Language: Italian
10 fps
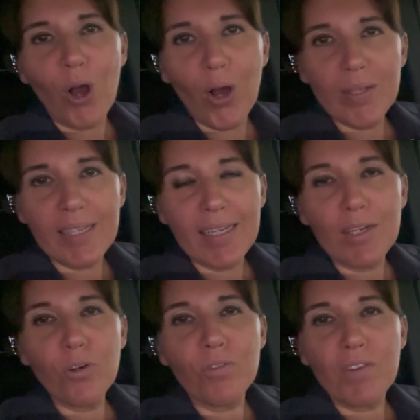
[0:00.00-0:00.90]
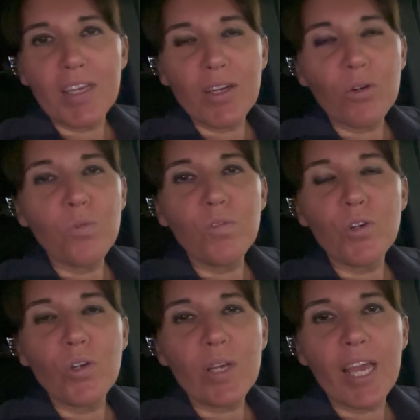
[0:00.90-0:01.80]
Odan ovvero un
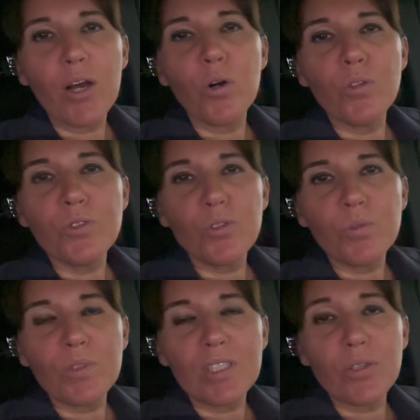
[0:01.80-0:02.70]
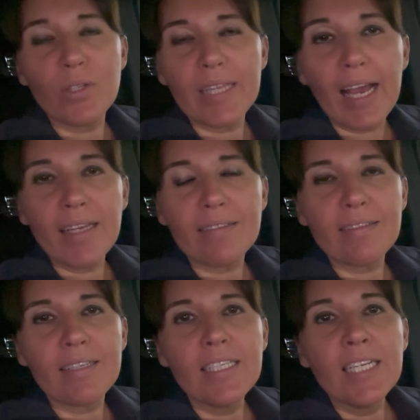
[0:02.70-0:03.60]
volo che è on duty all
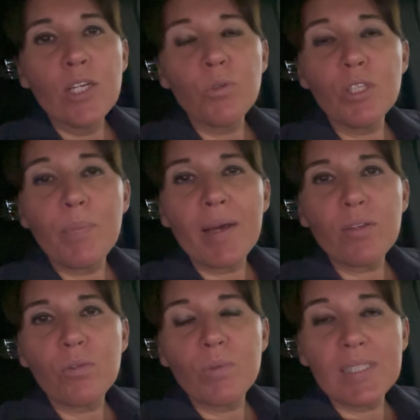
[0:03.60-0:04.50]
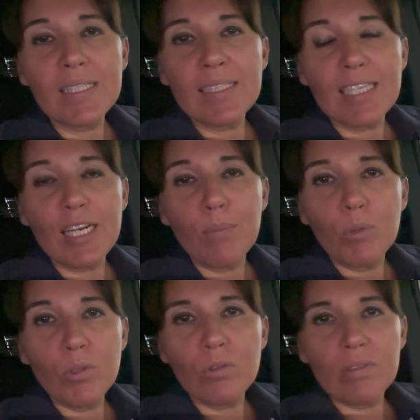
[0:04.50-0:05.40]
night quindi parto questa sera
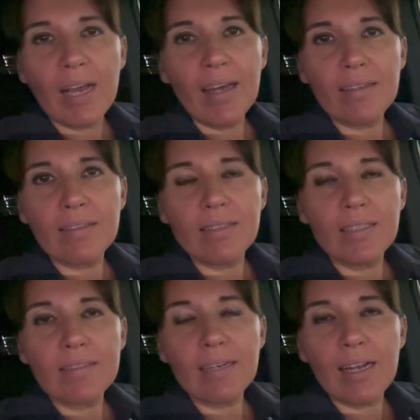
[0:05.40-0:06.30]
molto tardi tra